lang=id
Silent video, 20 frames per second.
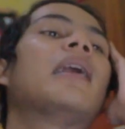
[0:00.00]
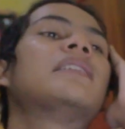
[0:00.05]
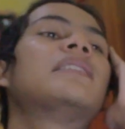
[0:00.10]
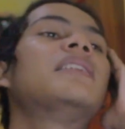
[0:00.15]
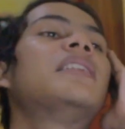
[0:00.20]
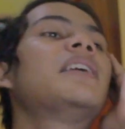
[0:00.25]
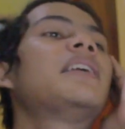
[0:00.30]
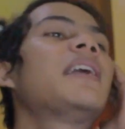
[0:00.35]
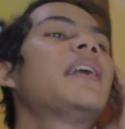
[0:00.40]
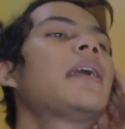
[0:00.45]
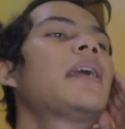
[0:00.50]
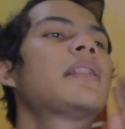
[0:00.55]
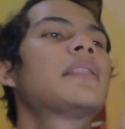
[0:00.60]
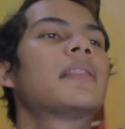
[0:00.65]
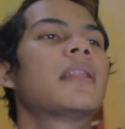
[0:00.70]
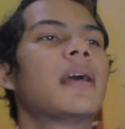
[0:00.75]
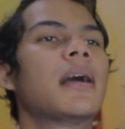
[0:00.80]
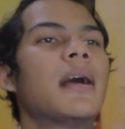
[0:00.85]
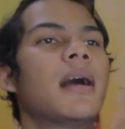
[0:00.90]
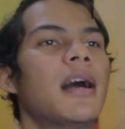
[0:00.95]
sedikit
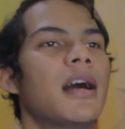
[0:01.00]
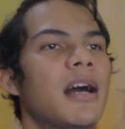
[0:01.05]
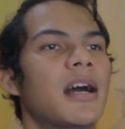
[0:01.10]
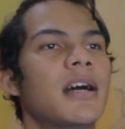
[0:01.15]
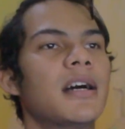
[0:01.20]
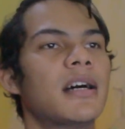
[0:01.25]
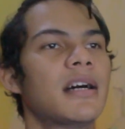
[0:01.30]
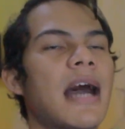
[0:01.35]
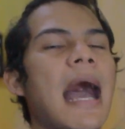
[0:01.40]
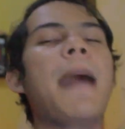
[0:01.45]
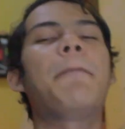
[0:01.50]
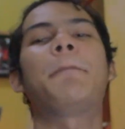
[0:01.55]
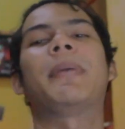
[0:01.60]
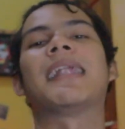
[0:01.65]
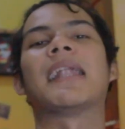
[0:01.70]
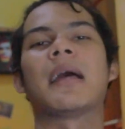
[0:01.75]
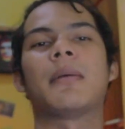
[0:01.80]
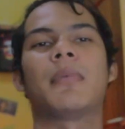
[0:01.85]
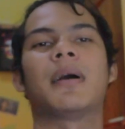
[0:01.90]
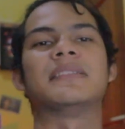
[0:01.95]
uh,
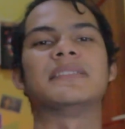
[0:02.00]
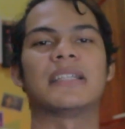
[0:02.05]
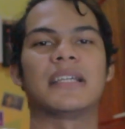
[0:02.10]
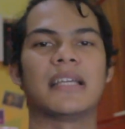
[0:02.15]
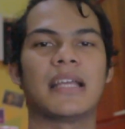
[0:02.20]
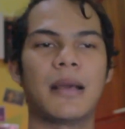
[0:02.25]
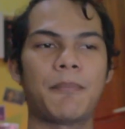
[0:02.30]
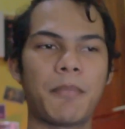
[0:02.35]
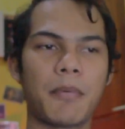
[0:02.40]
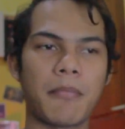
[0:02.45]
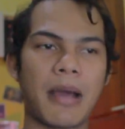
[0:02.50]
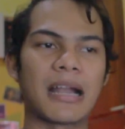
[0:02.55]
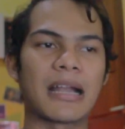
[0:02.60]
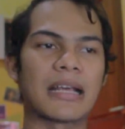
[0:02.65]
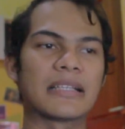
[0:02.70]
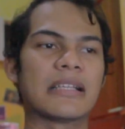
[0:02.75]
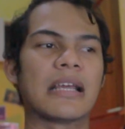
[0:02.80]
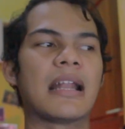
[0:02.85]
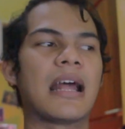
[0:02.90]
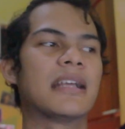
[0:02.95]
apa namanya ya
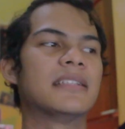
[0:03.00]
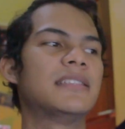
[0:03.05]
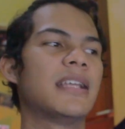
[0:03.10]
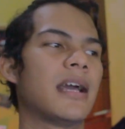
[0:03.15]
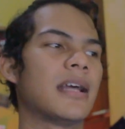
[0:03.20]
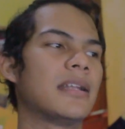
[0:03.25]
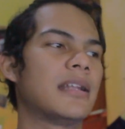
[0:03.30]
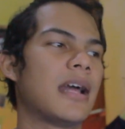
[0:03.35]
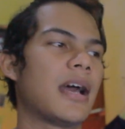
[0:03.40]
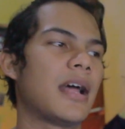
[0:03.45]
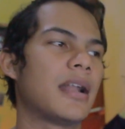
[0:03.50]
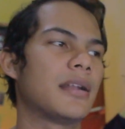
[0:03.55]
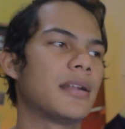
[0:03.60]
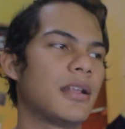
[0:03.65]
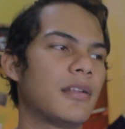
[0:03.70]
pemanasan aja dan